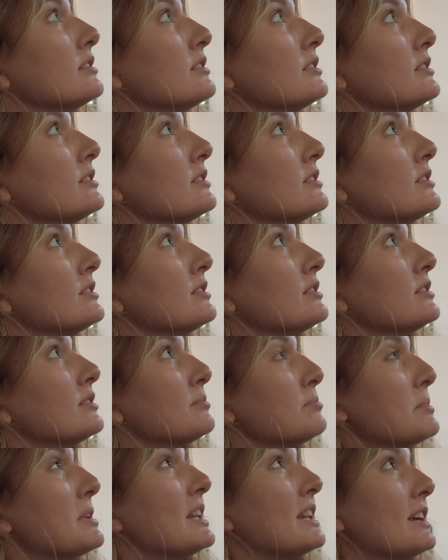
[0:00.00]
Mini.
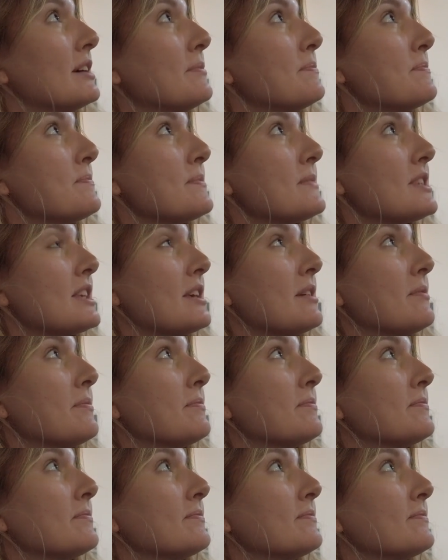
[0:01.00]
Mini, sí.
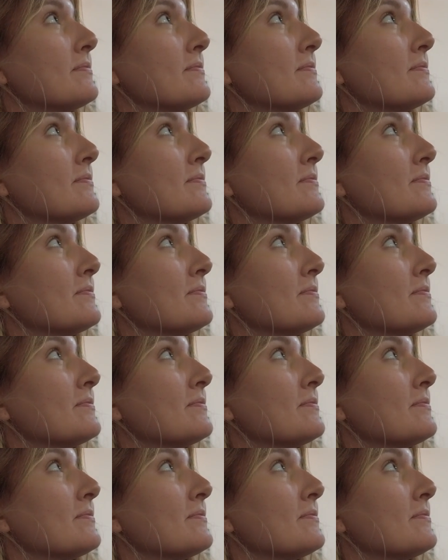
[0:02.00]
Mal.